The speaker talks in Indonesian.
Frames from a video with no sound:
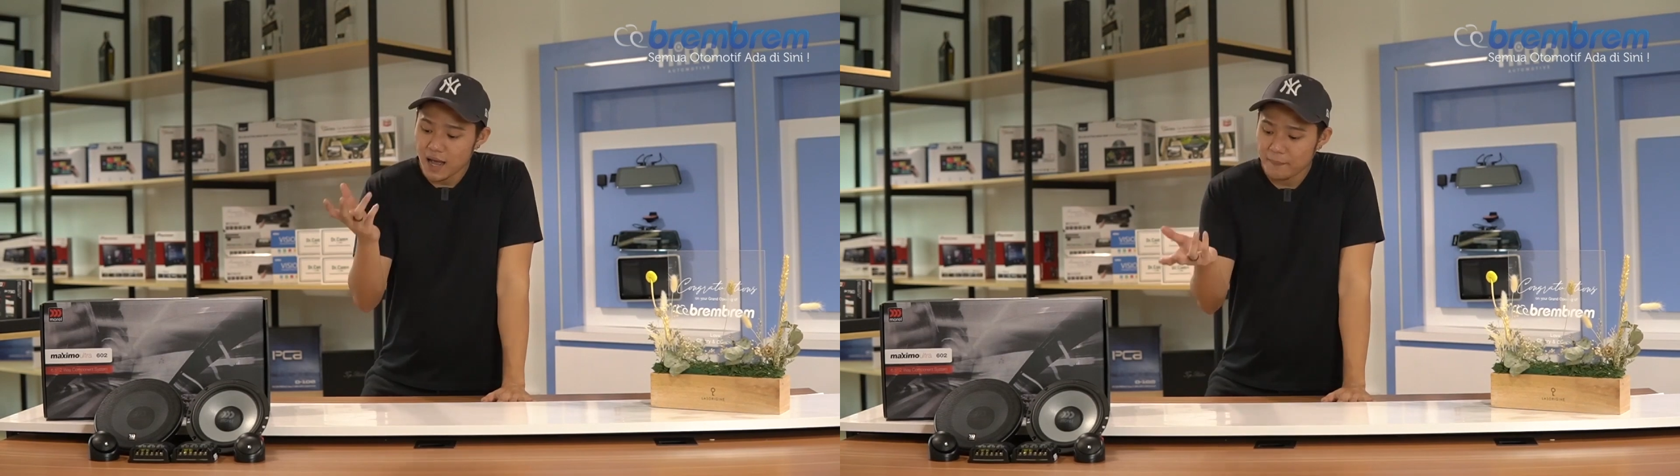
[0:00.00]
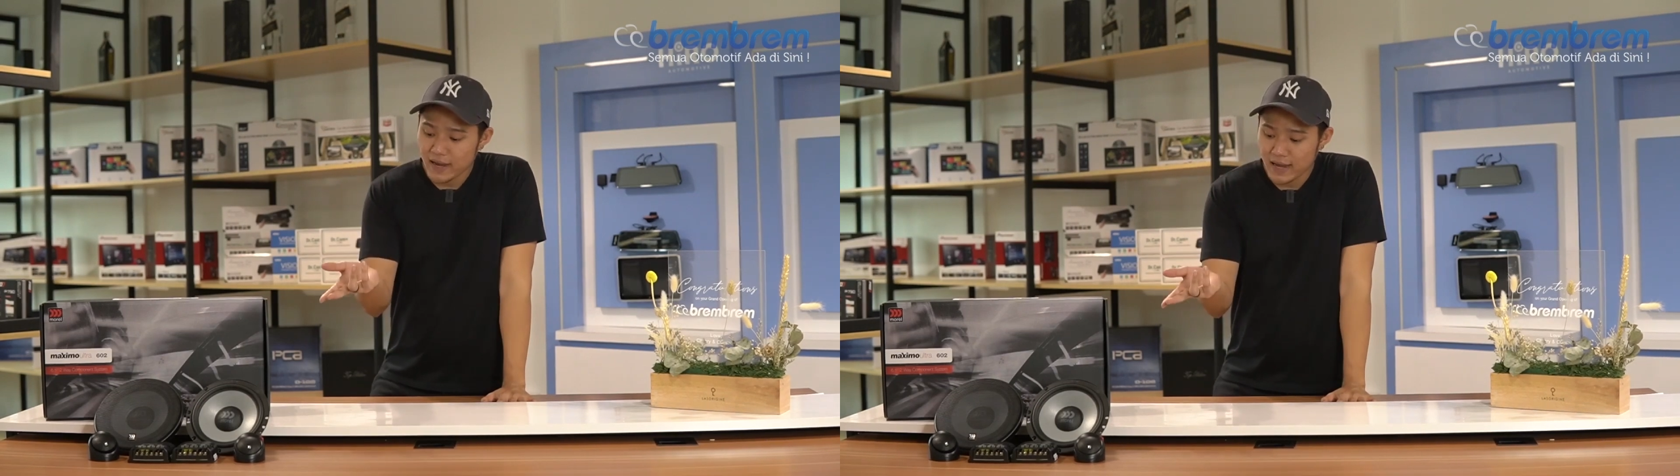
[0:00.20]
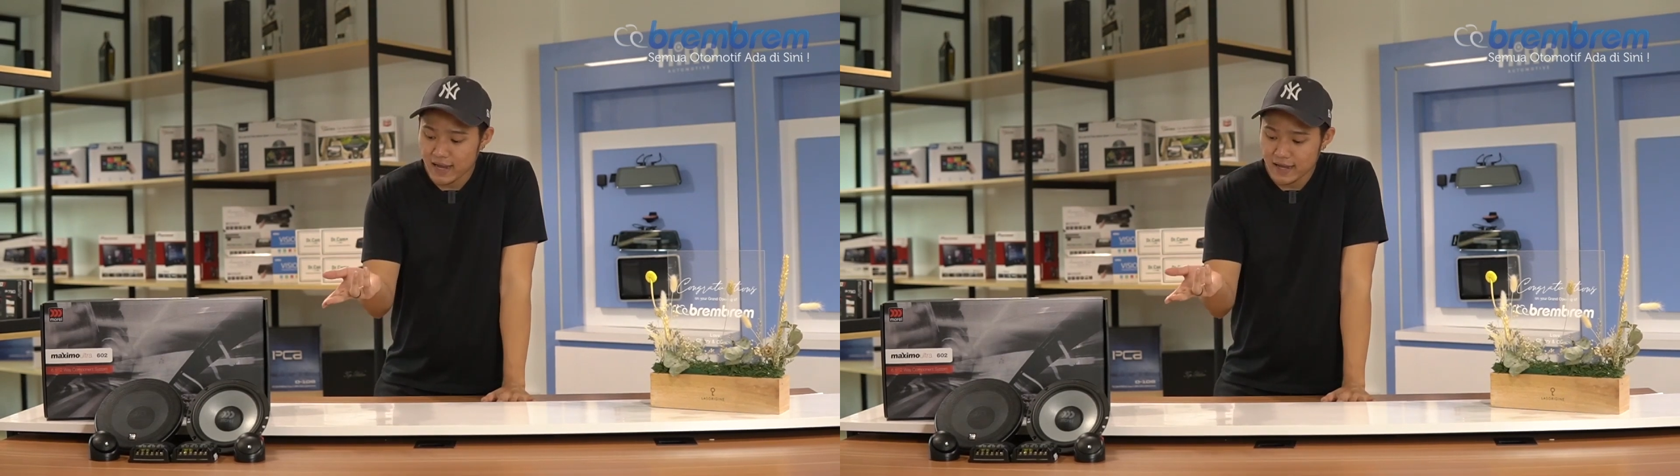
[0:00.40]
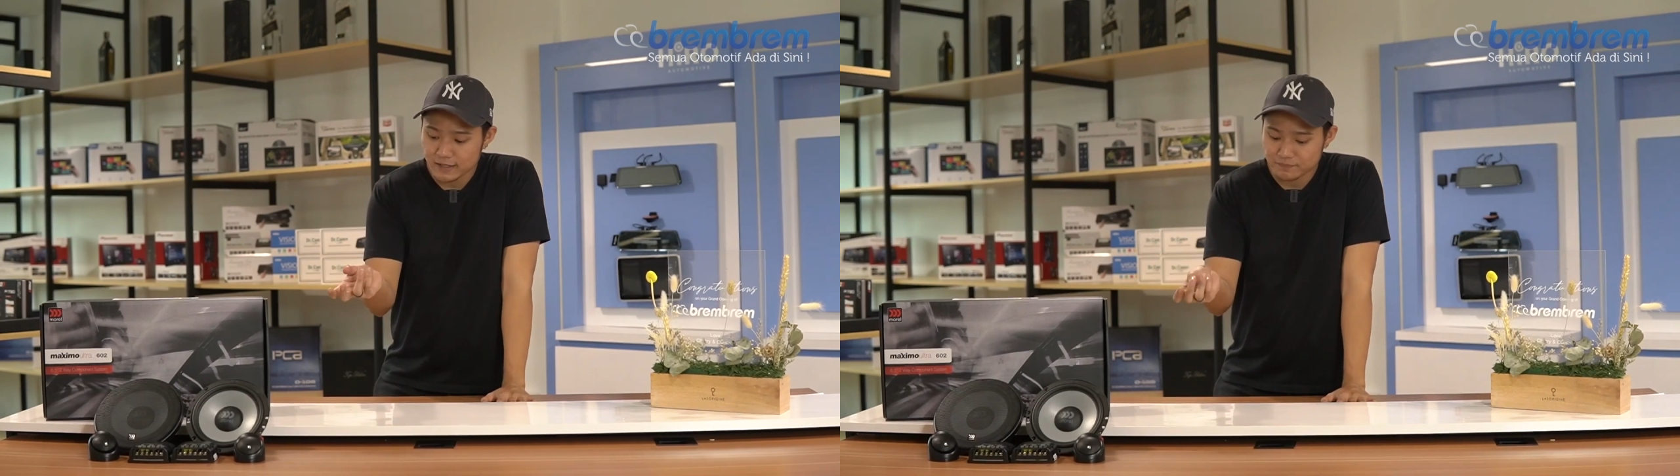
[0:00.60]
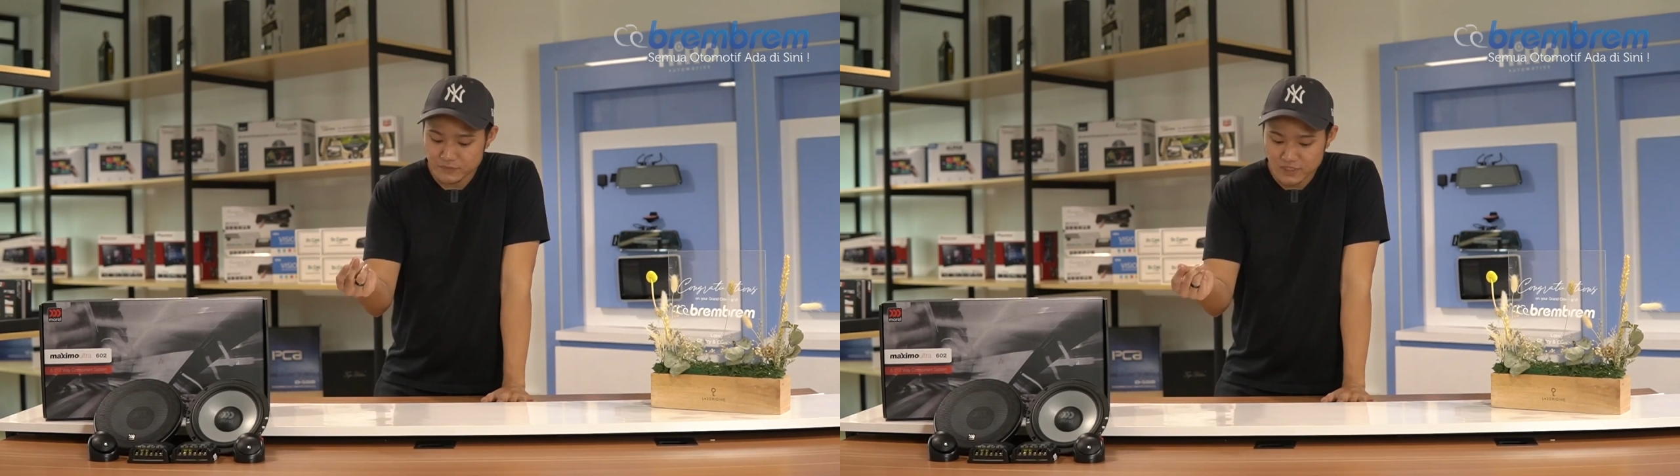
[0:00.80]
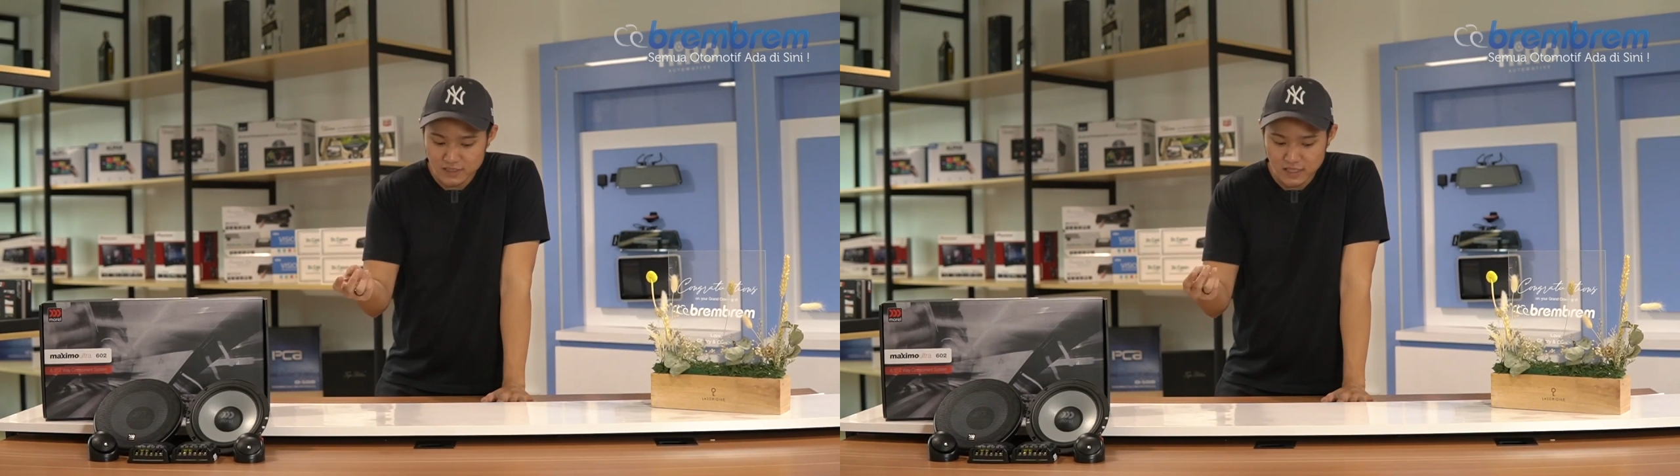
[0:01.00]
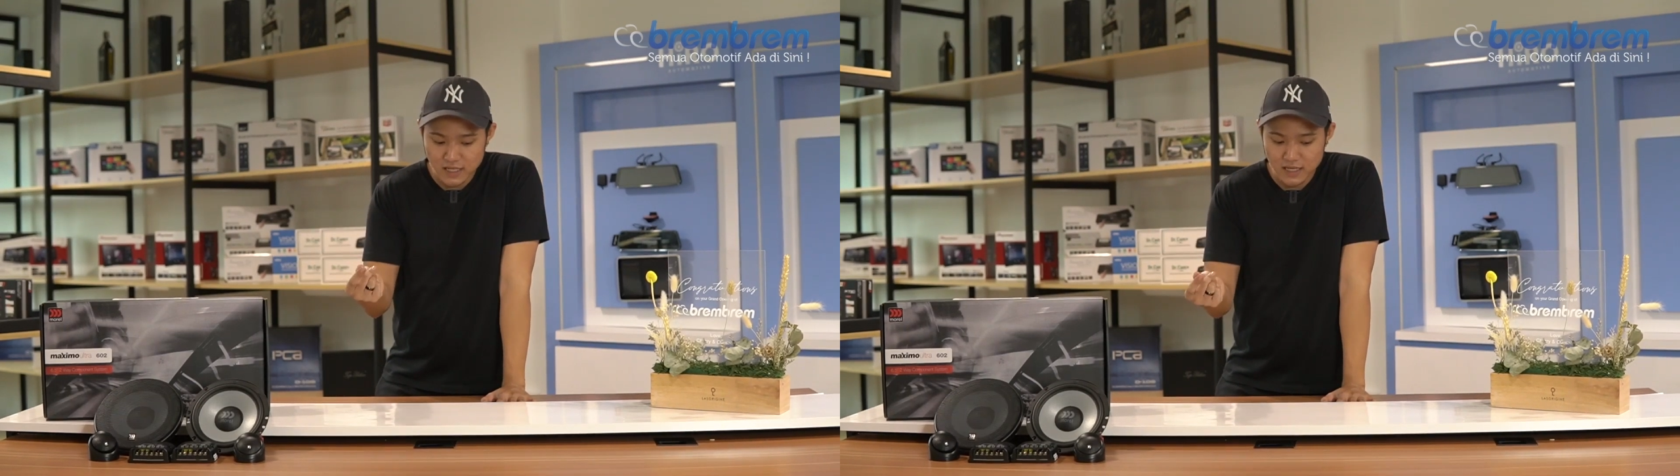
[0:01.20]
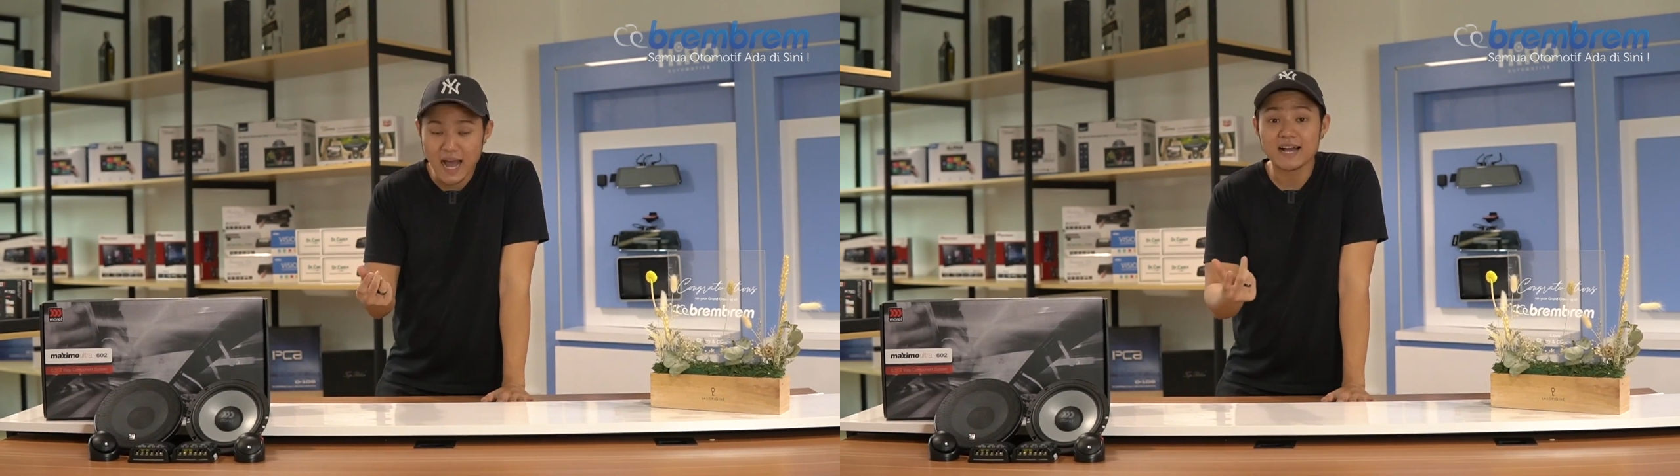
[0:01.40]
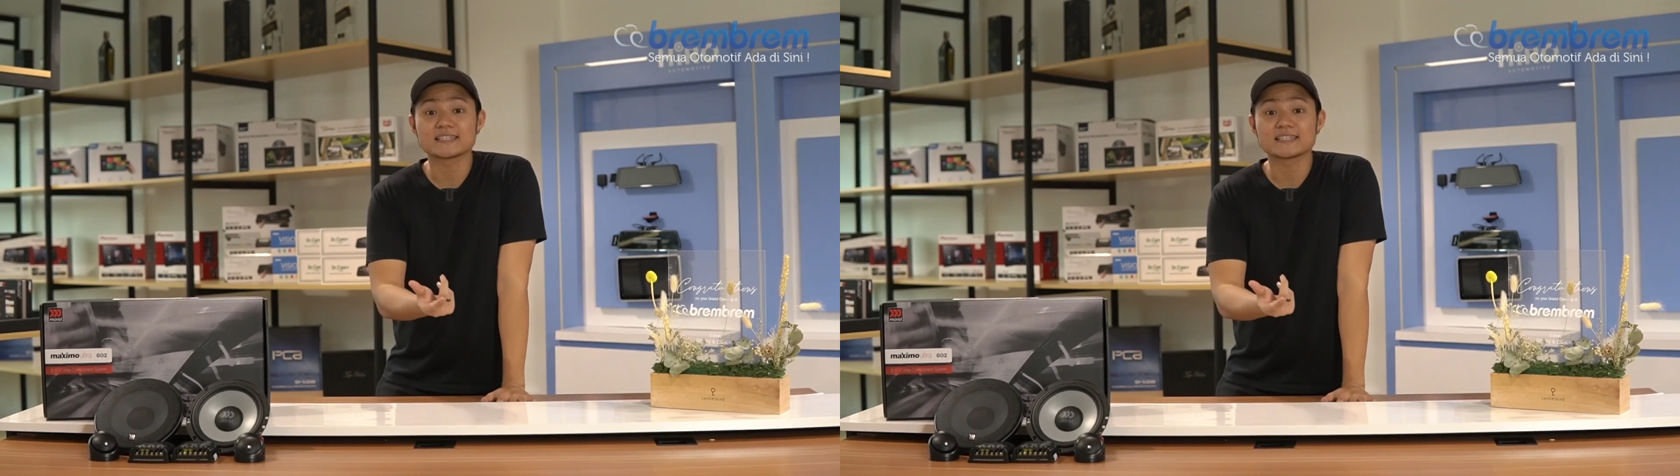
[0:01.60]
apa ya uh,